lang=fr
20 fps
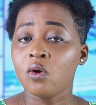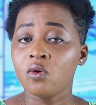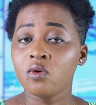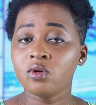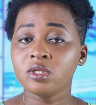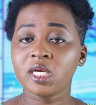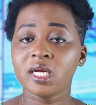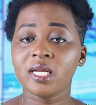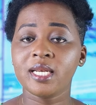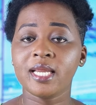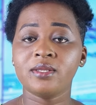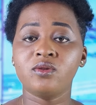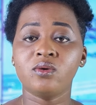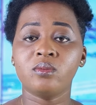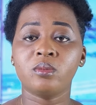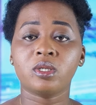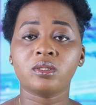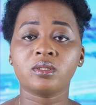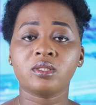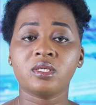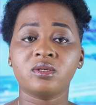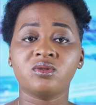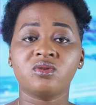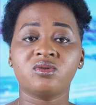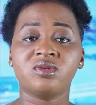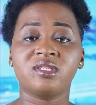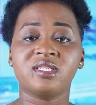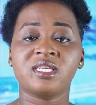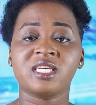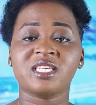Outre la demande
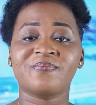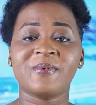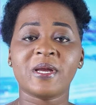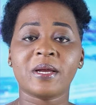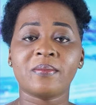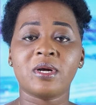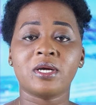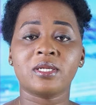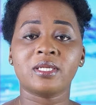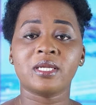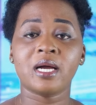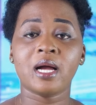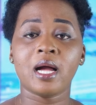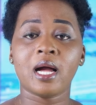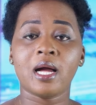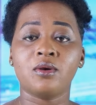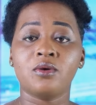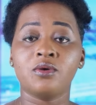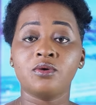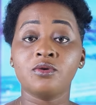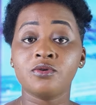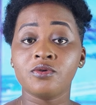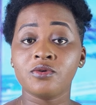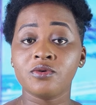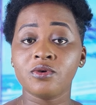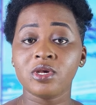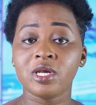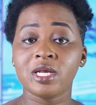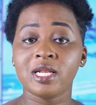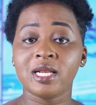de siège permanent à
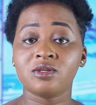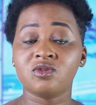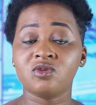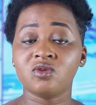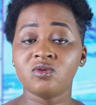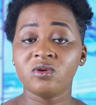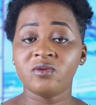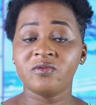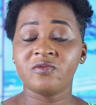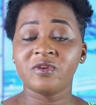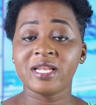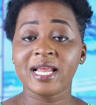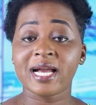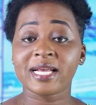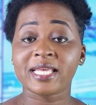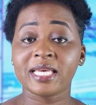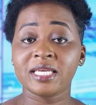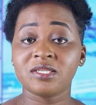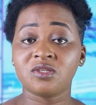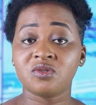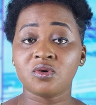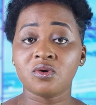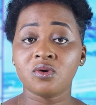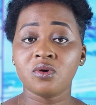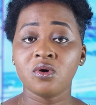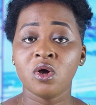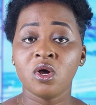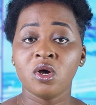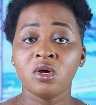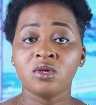l'ONU, il a soulevé la
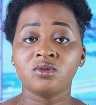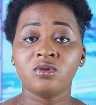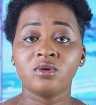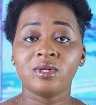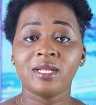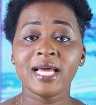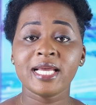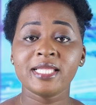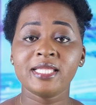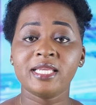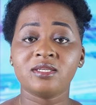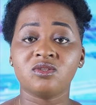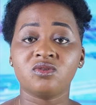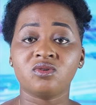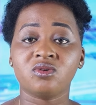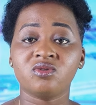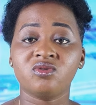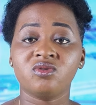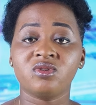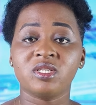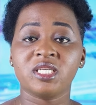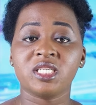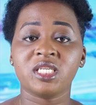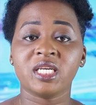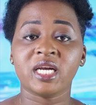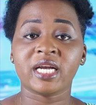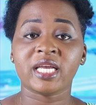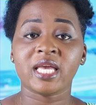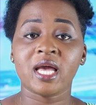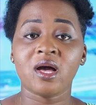question de l'adhésion du
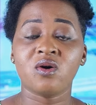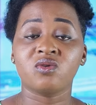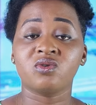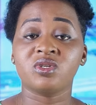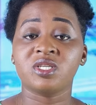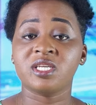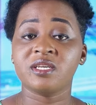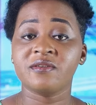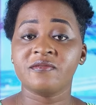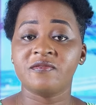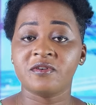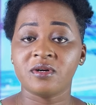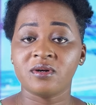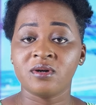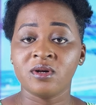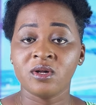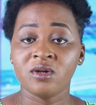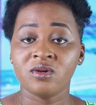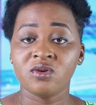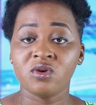Nigeria au G20.